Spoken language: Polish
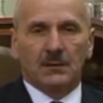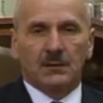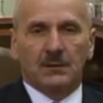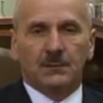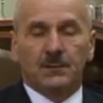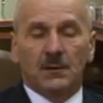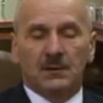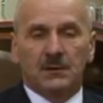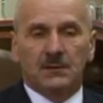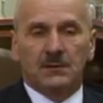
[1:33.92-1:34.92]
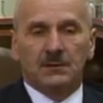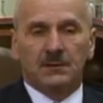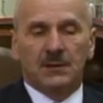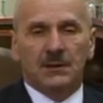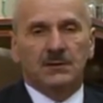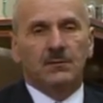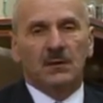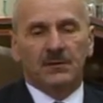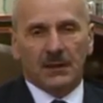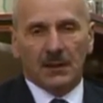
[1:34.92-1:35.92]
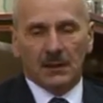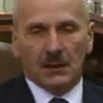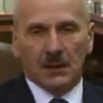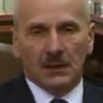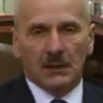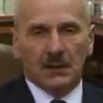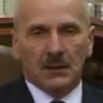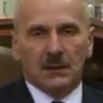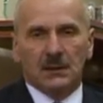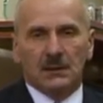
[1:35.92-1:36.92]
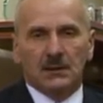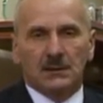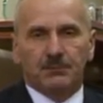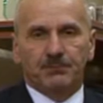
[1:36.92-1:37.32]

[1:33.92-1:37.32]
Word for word: W, woli, w dzielnicy Woli Wiadernej y,